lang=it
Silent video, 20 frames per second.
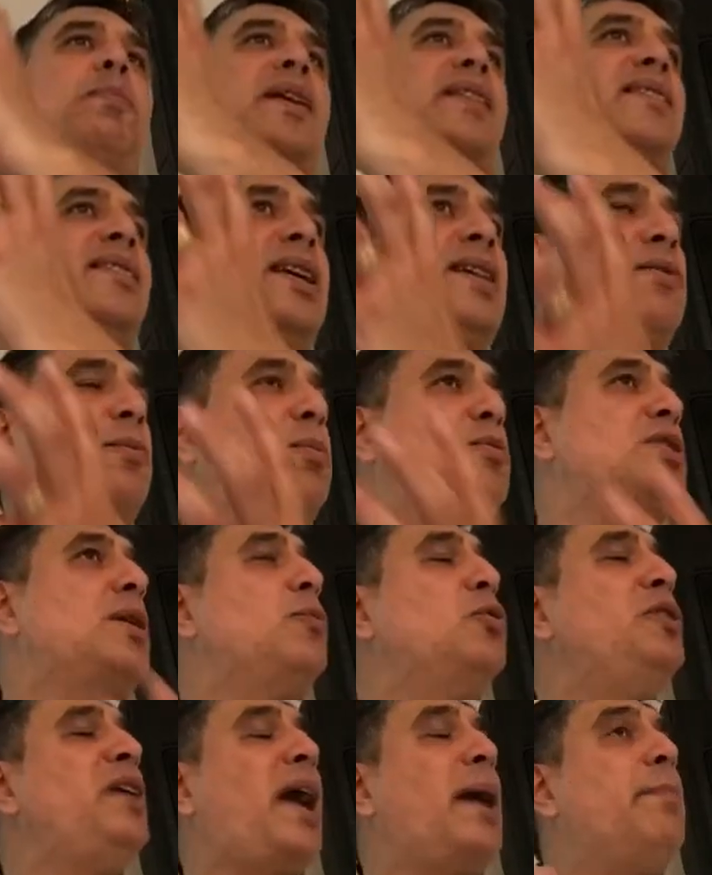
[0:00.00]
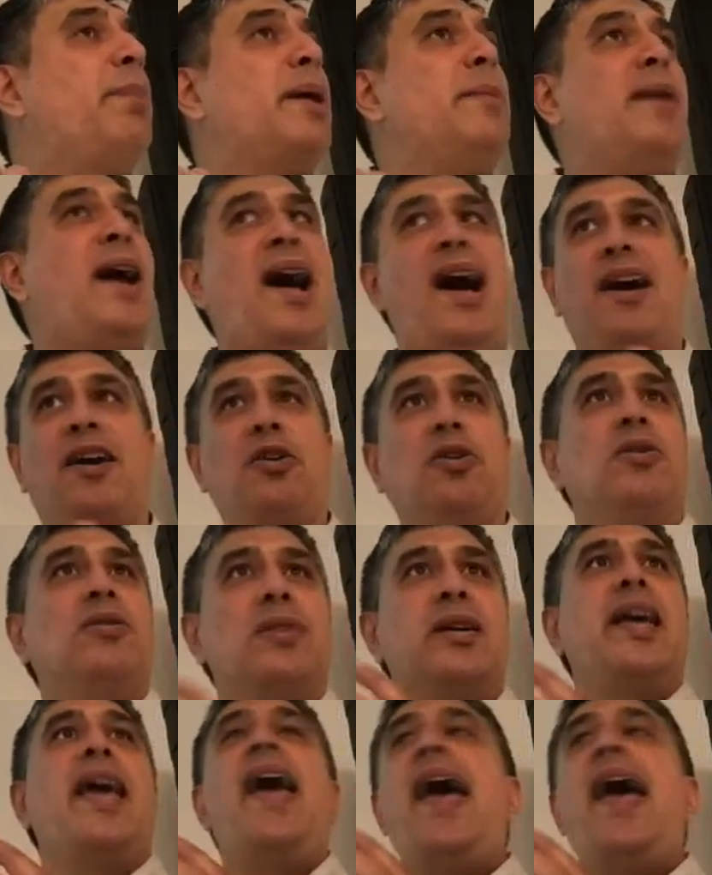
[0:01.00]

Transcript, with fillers: l'obiettivo, possiamo dire, primario,